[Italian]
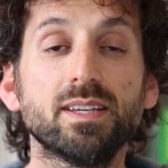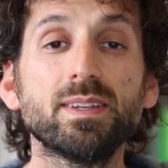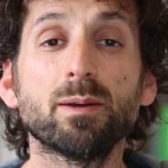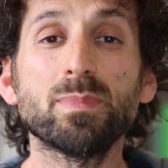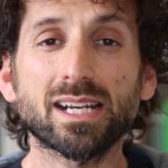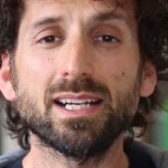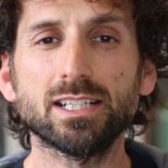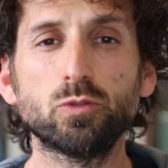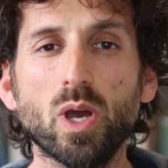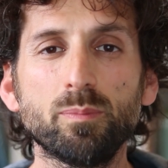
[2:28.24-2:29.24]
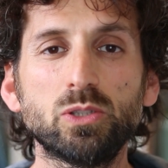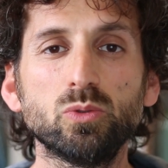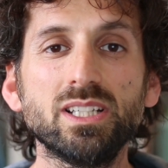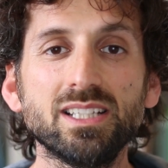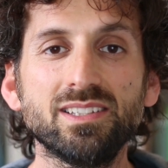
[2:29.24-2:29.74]
Devi cambiare le tue
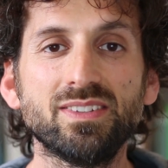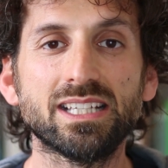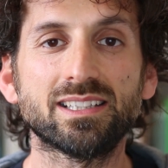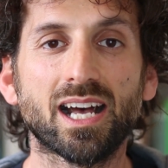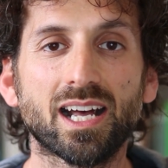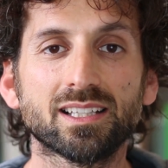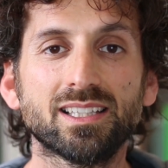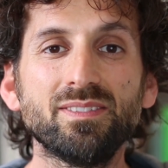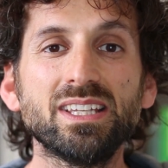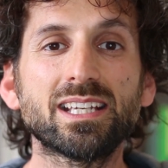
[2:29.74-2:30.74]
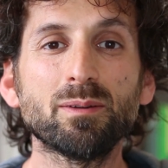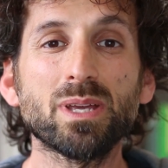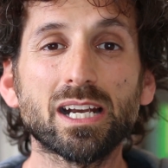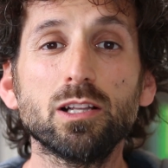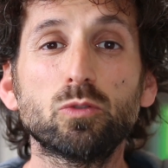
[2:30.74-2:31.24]
abitudini di vita, devi
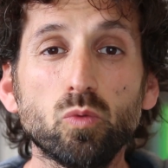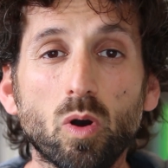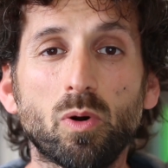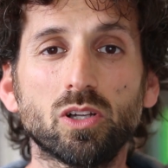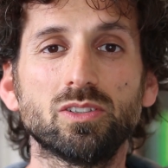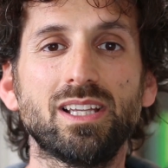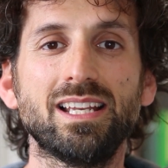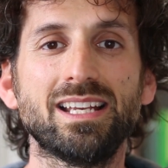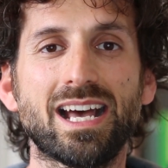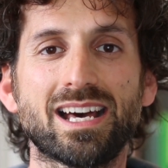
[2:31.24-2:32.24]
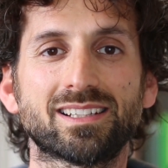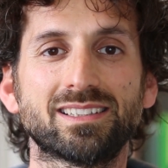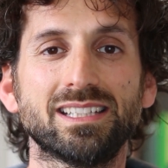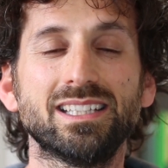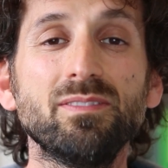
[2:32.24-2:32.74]
cambiare il tuo modo di
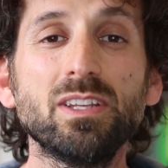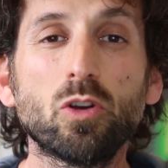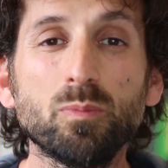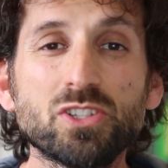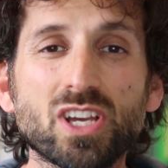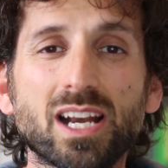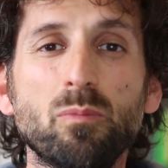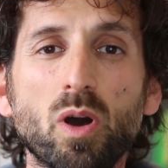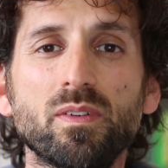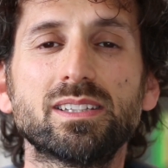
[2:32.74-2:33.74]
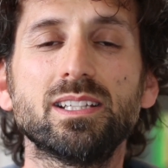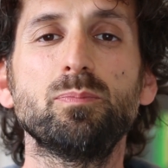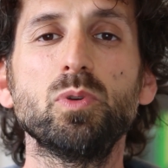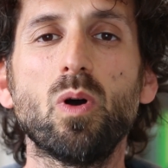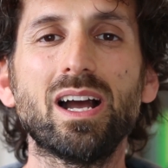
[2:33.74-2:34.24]
allenarti, devi incominciare a muoverti
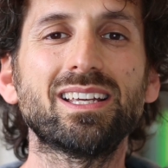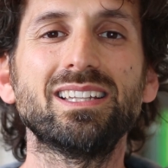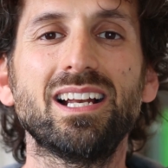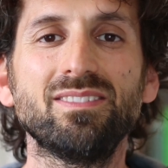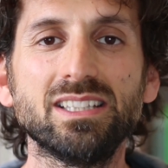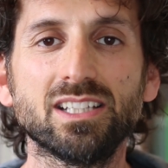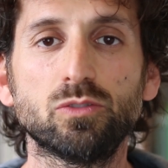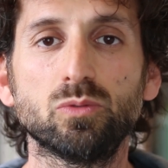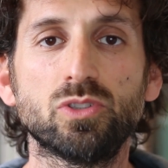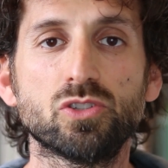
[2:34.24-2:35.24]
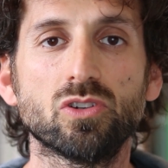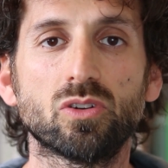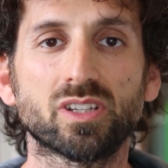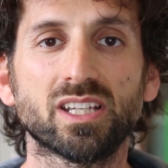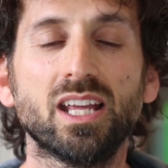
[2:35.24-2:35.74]
di più anche nella vita di tutti i
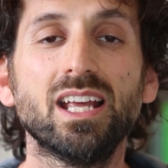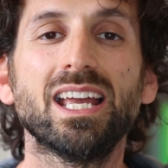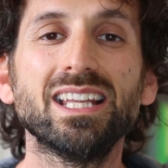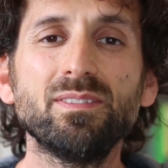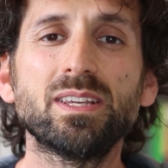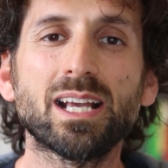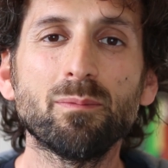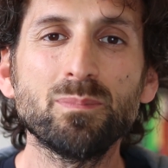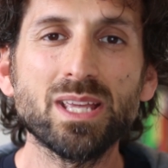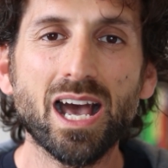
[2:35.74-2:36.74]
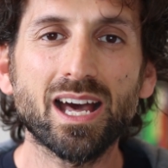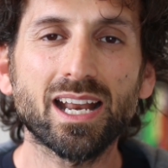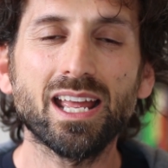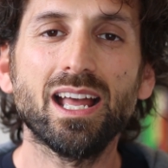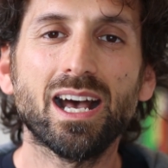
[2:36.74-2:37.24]
giorni e devi
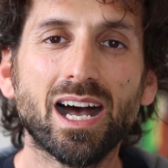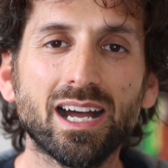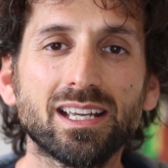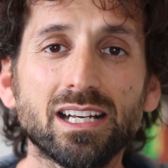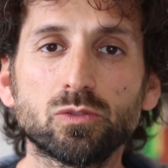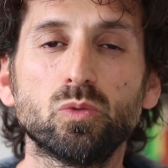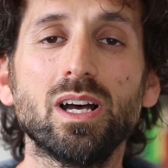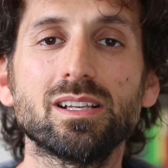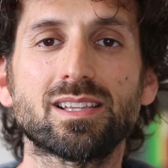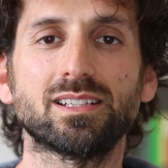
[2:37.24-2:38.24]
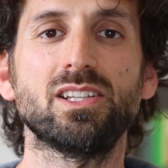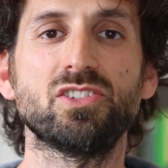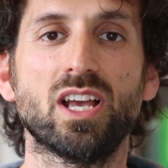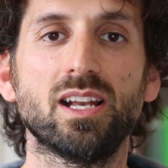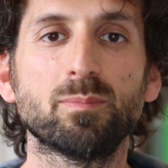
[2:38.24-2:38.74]
cambiare anche la tua strategia